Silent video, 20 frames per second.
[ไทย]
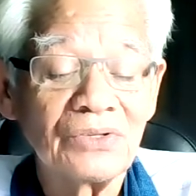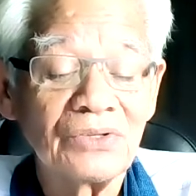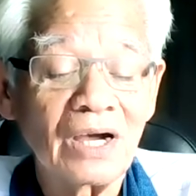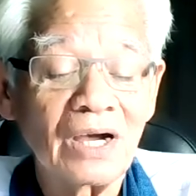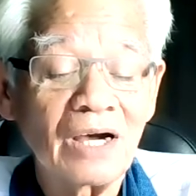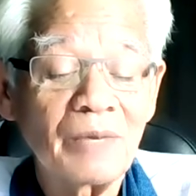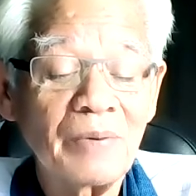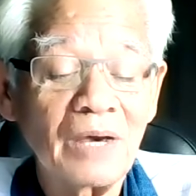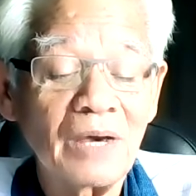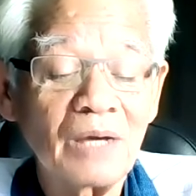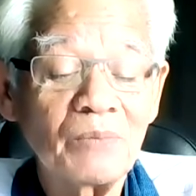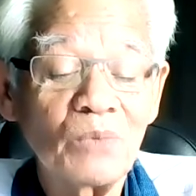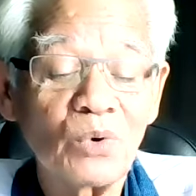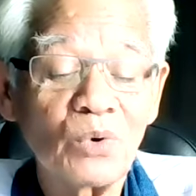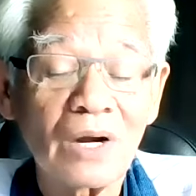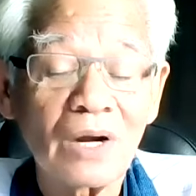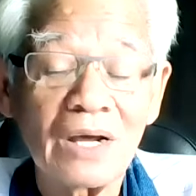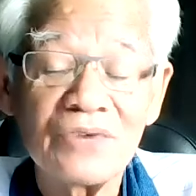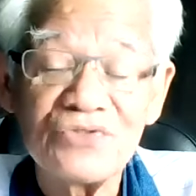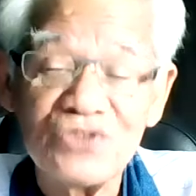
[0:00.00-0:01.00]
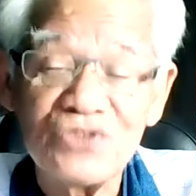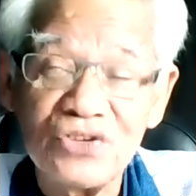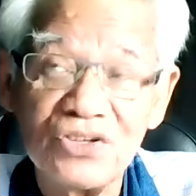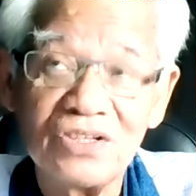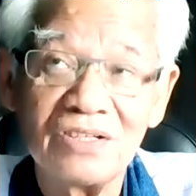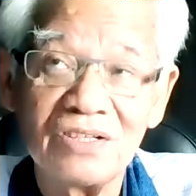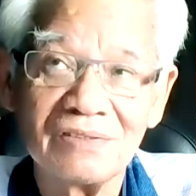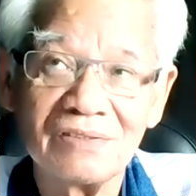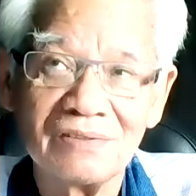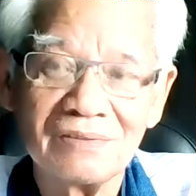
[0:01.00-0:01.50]
ยาแผนโบราณจี
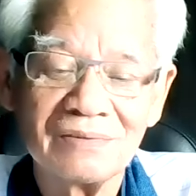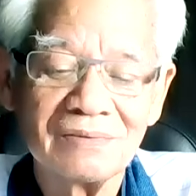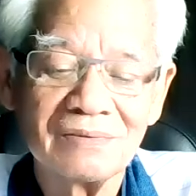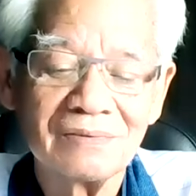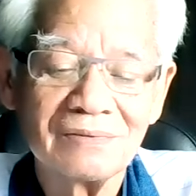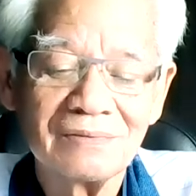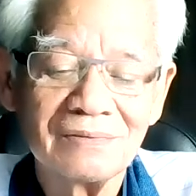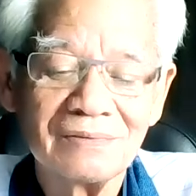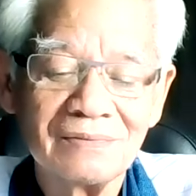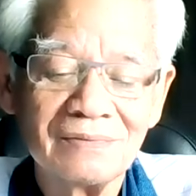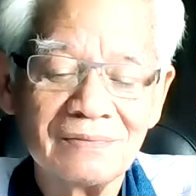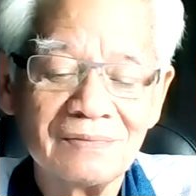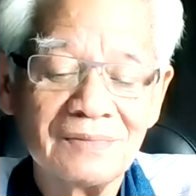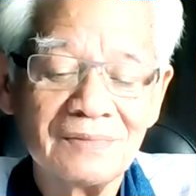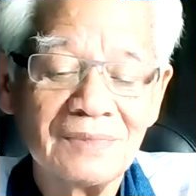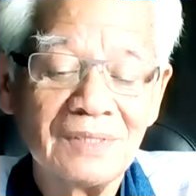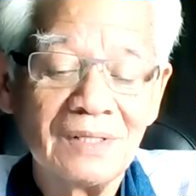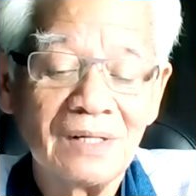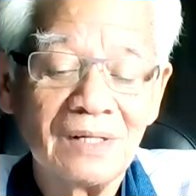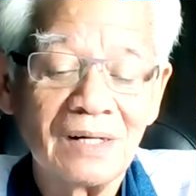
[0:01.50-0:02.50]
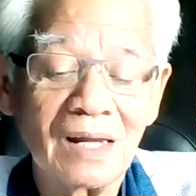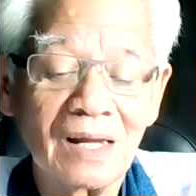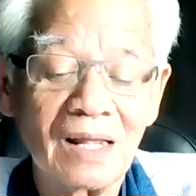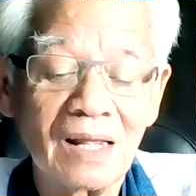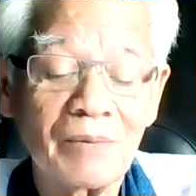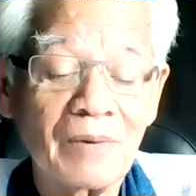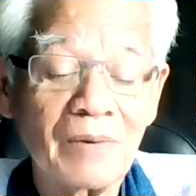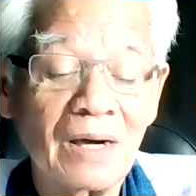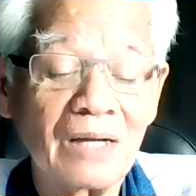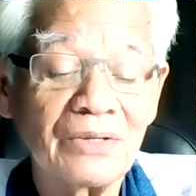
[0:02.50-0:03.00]
น ได้
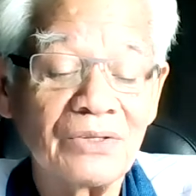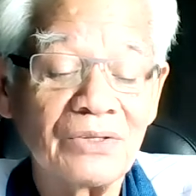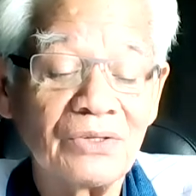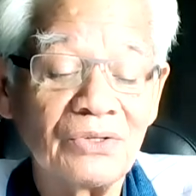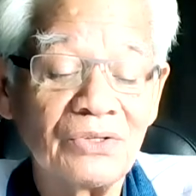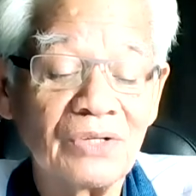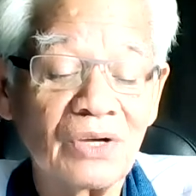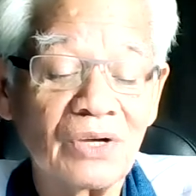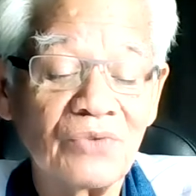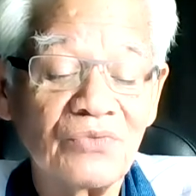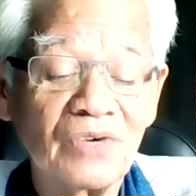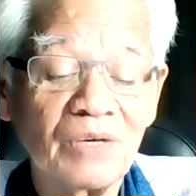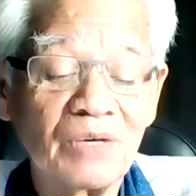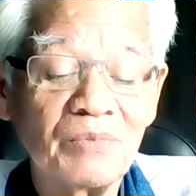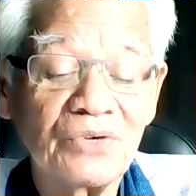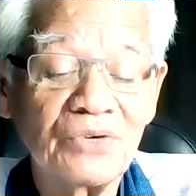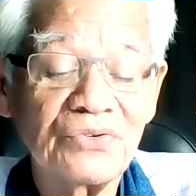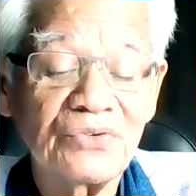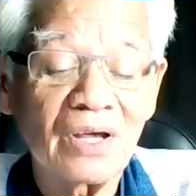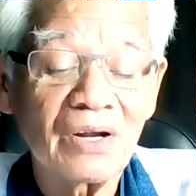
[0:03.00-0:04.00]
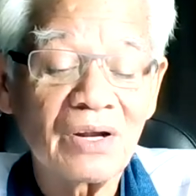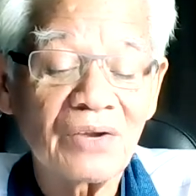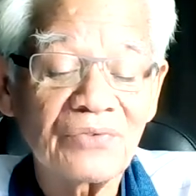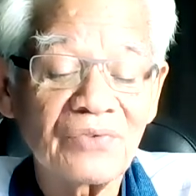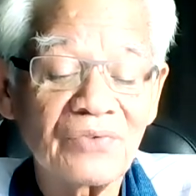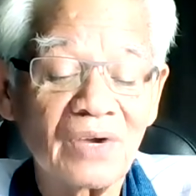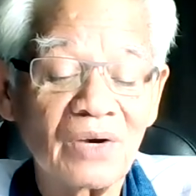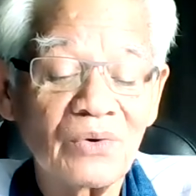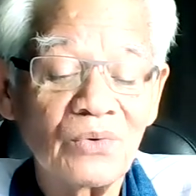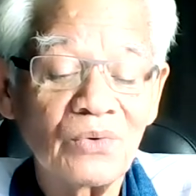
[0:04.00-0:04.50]
รับการยืนยันว่าเมื่อใช้รัก
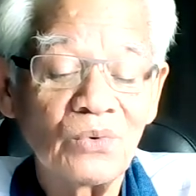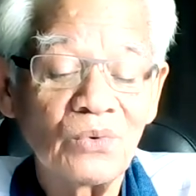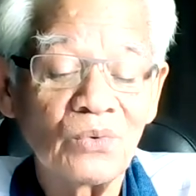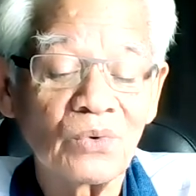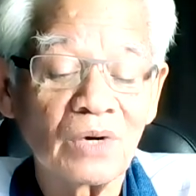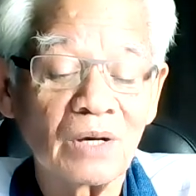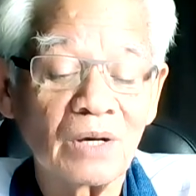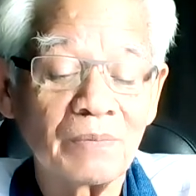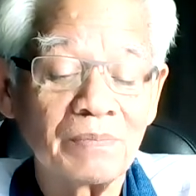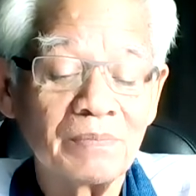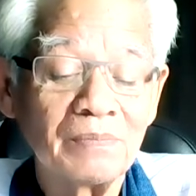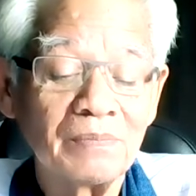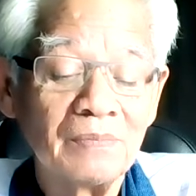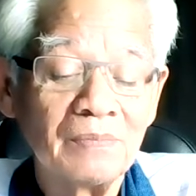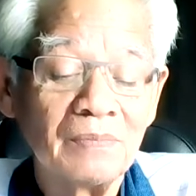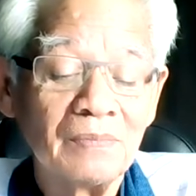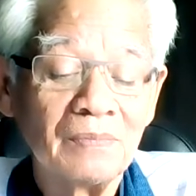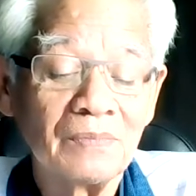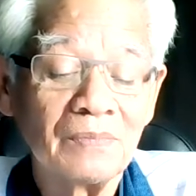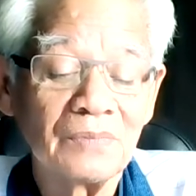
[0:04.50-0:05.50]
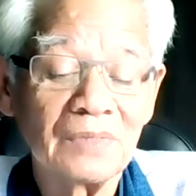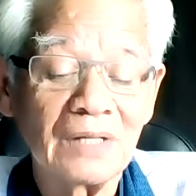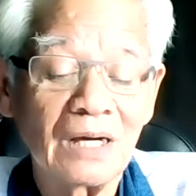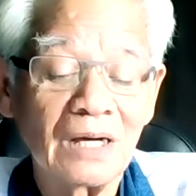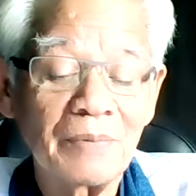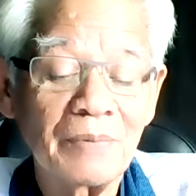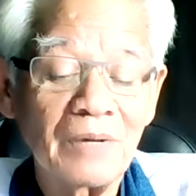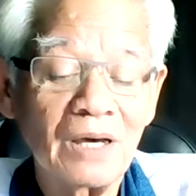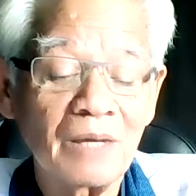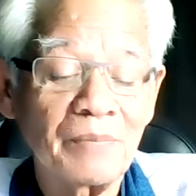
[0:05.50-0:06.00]
ษาคู่กับยา
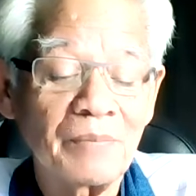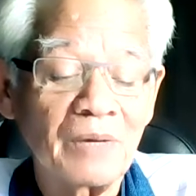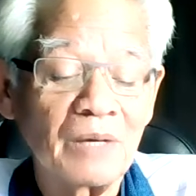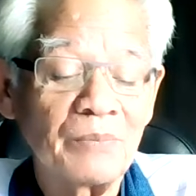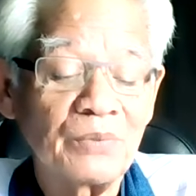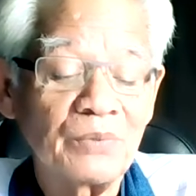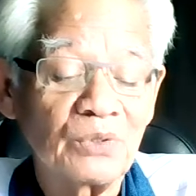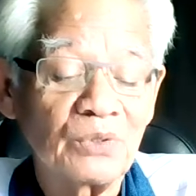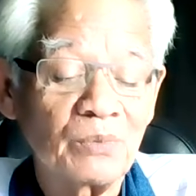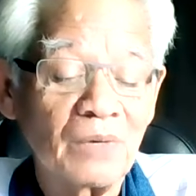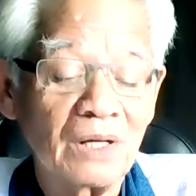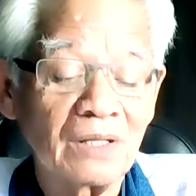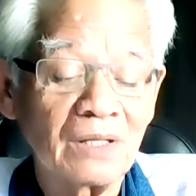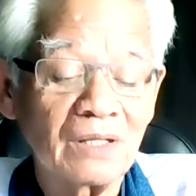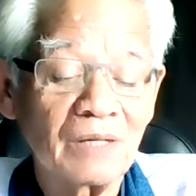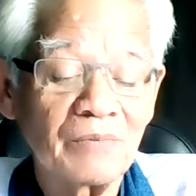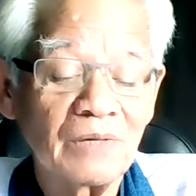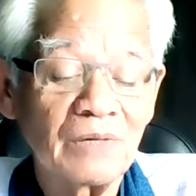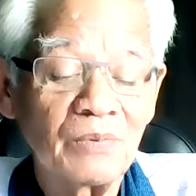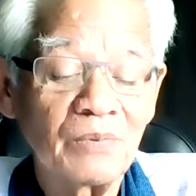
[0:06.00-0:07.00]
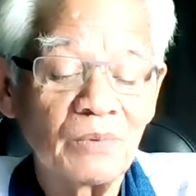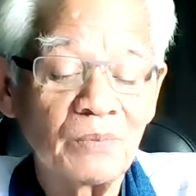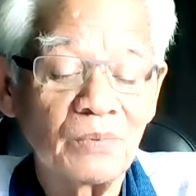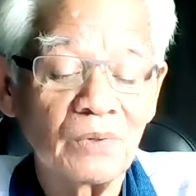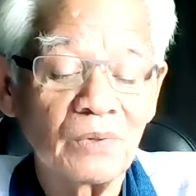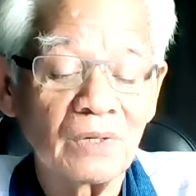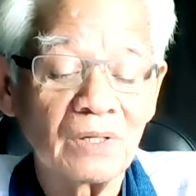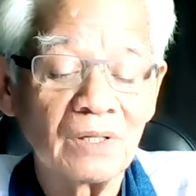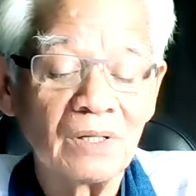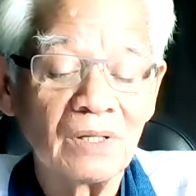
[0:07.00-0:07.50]
แพทย์แผนปัจจุบันทำให้ผู้
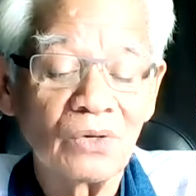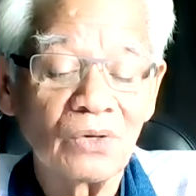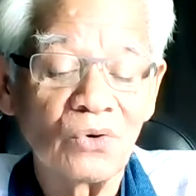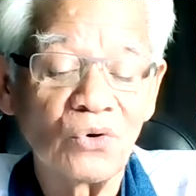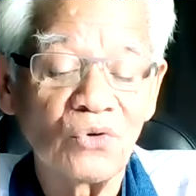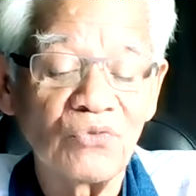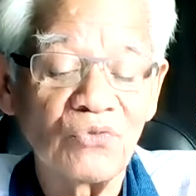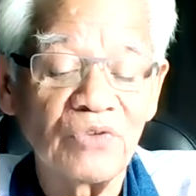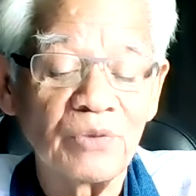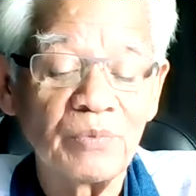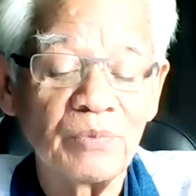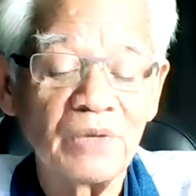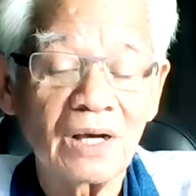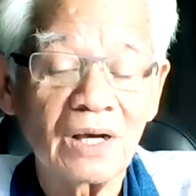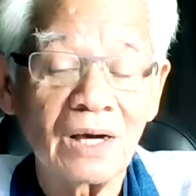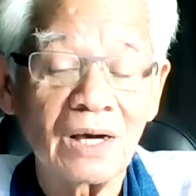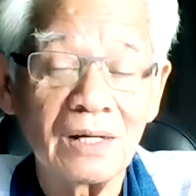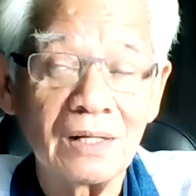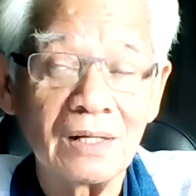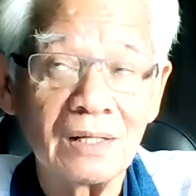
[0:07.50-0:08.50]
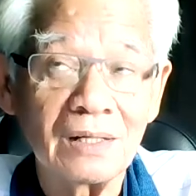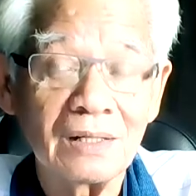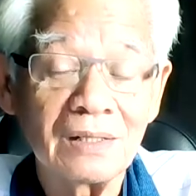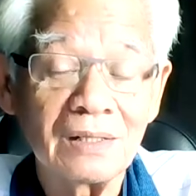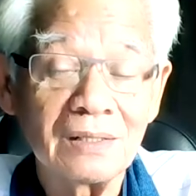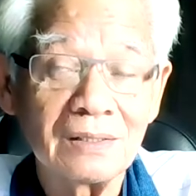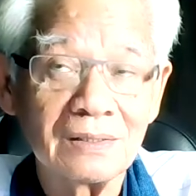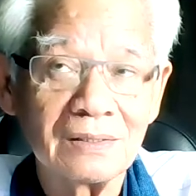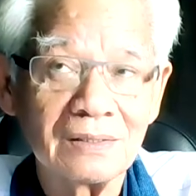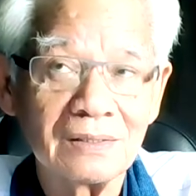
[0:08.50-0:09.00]
ป่วยโควิดมีอาการดีขึ้
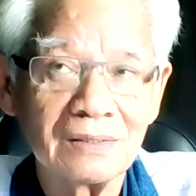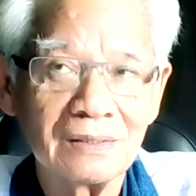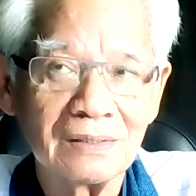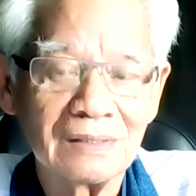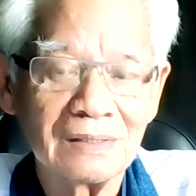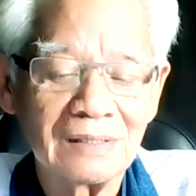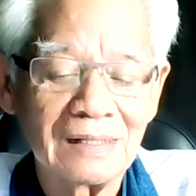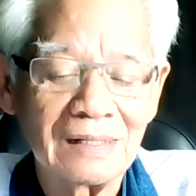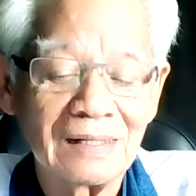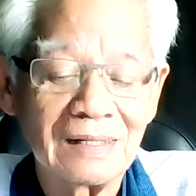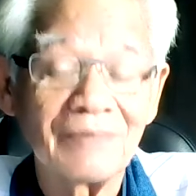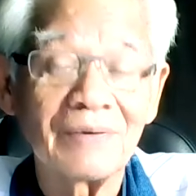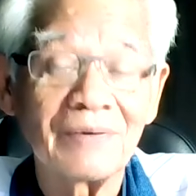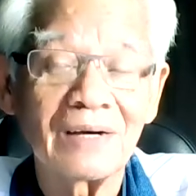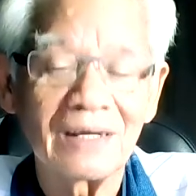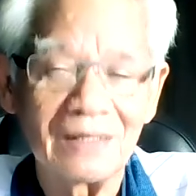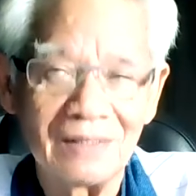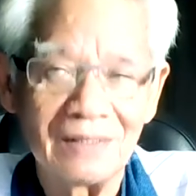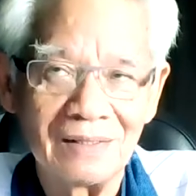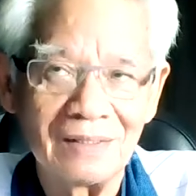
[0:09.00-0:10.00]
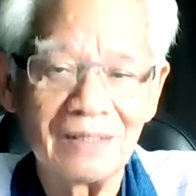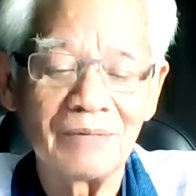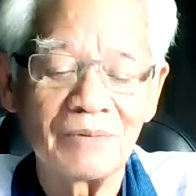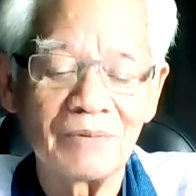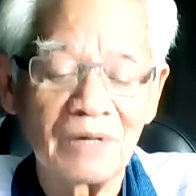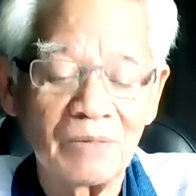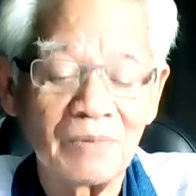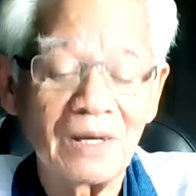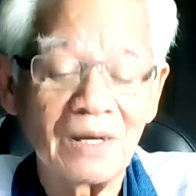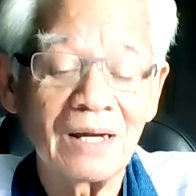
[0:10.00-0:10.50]
นเห็นไหมเริ่ม
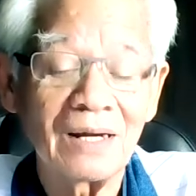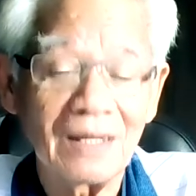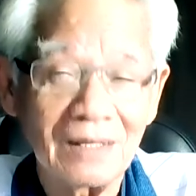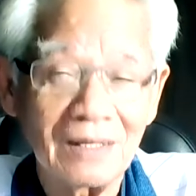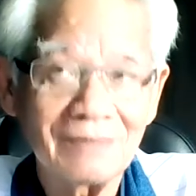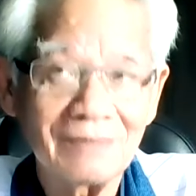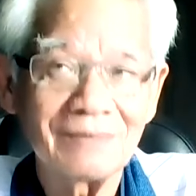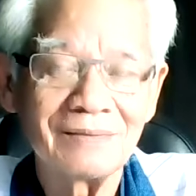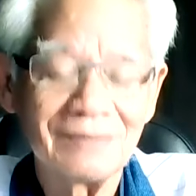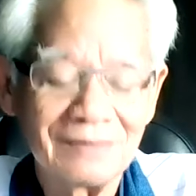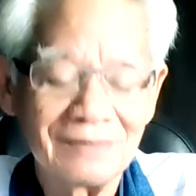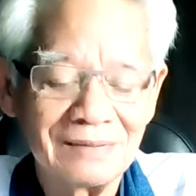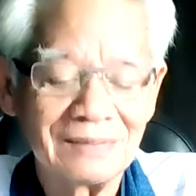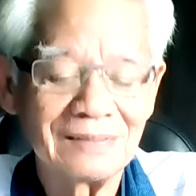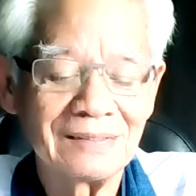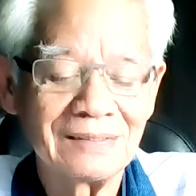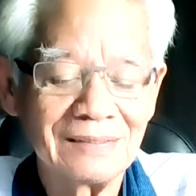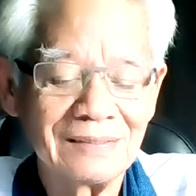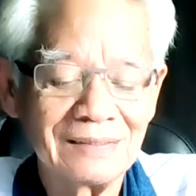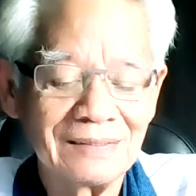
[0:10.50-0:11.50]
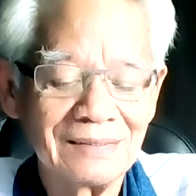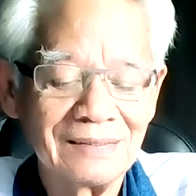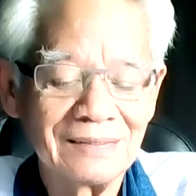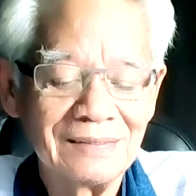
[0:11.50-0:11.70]
เข้ามาแล้ว อือ